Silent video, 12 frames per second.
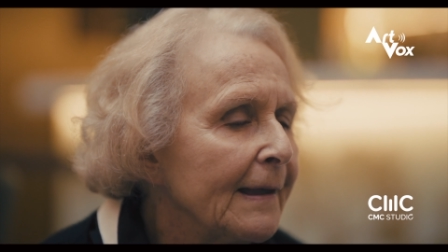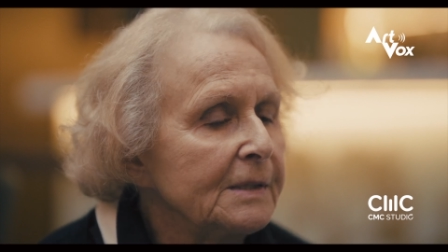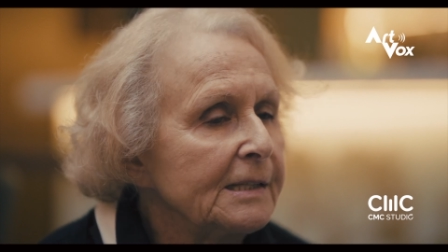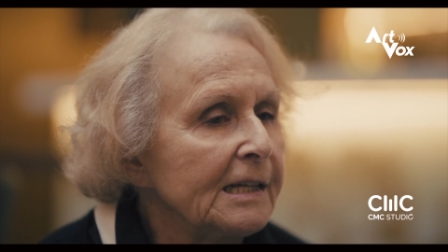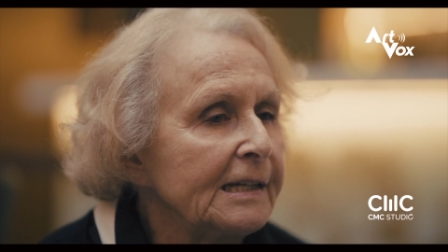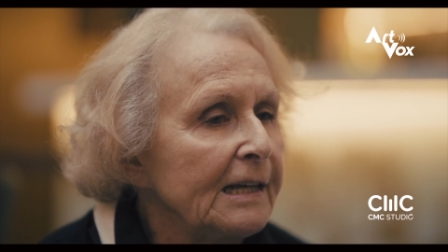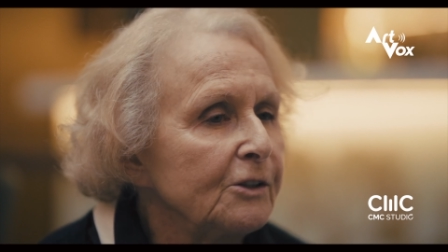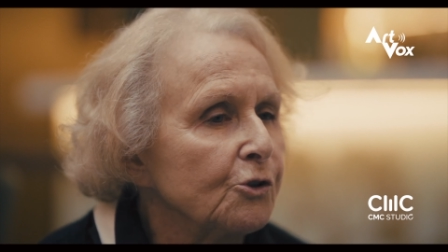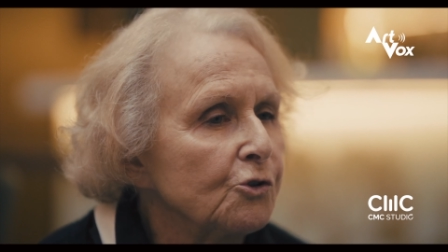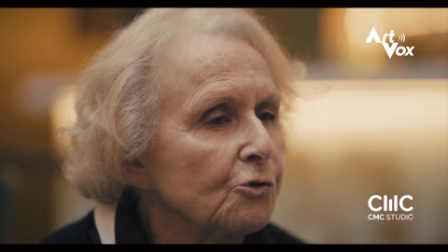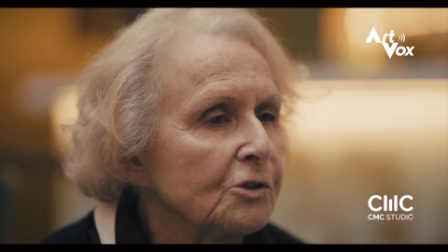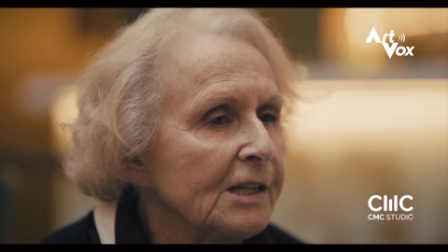C'est quelque
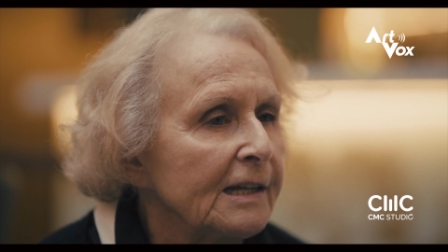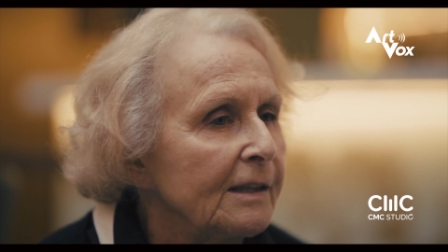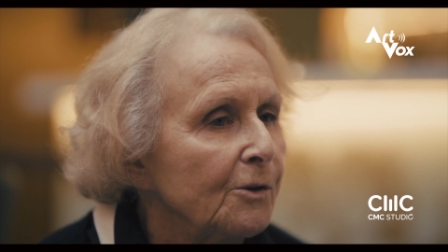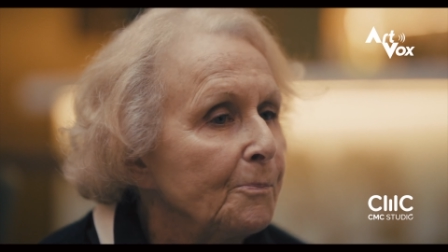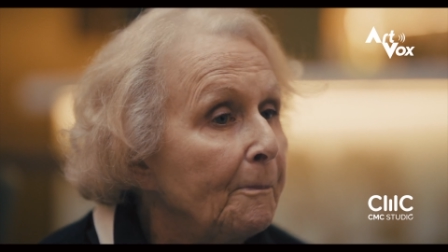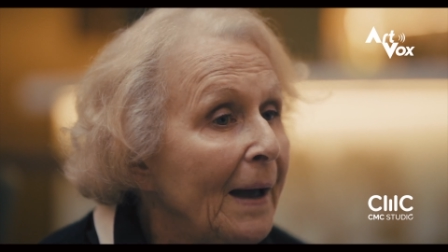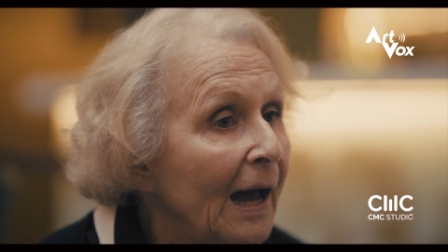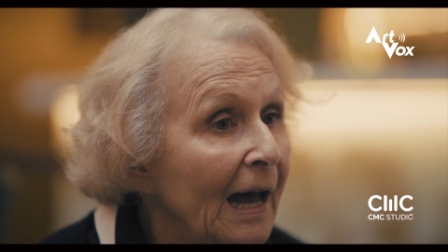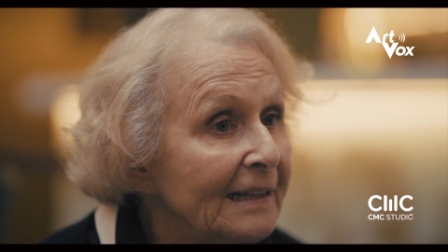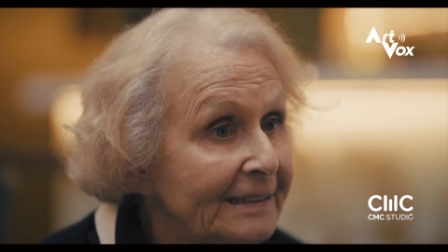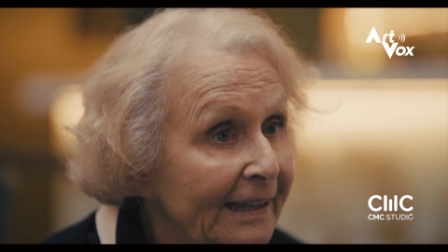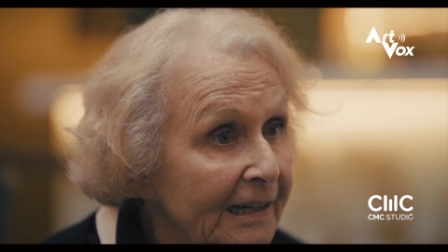chose à ne pas
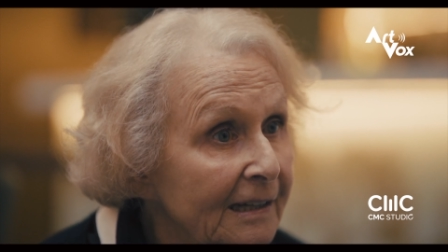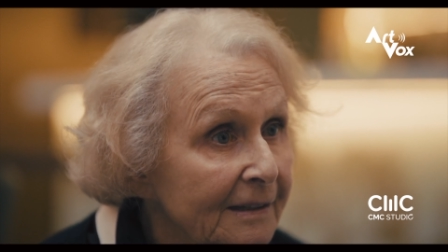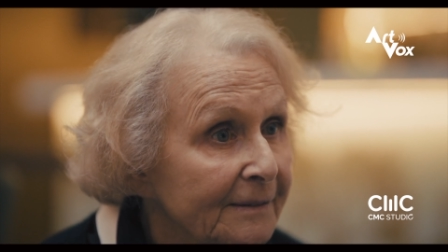rater.